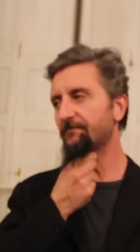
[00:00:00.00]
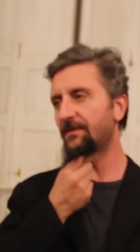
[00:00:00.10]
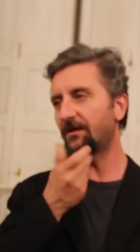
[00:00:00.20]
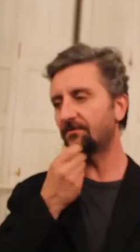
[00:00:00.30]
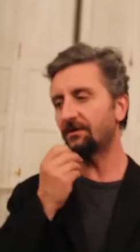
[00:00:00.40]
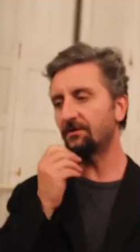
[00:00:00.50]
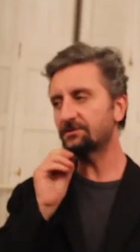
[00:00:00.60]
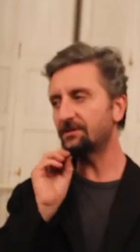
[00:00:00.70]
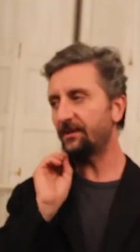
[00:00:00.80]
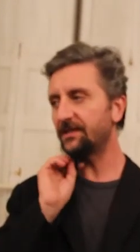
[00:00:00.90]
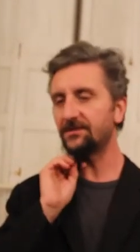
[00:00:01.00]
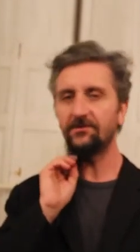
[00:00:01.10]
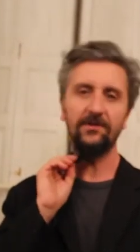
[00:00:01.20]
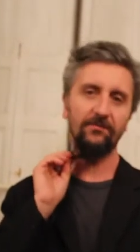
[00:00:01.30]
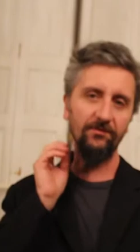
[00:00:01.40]
Ecco, nei nostri paesi
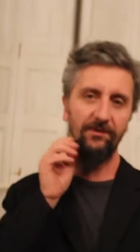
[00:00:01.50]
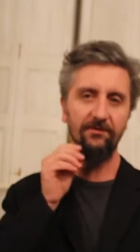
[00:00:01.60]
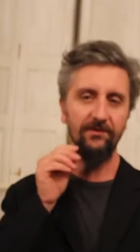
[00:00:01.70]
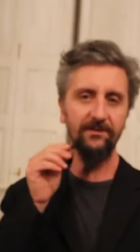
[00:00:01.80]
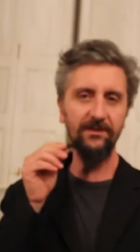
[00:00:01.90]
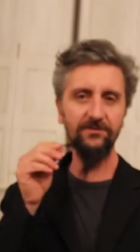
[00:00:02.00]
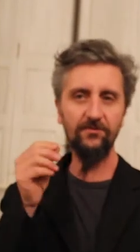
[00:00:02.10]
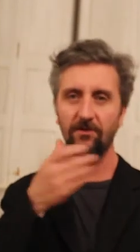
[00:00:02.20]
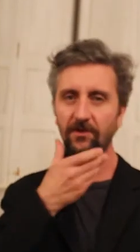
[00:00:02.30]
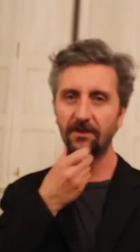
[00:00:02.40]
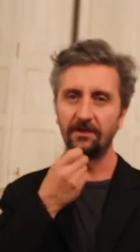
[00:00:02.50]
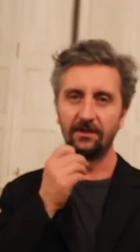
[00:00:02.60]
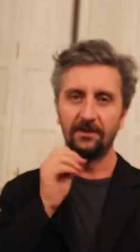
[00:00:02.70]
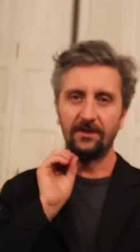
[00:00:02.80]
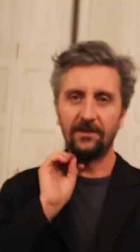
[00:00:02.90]
noi quando parliamo di, della scuola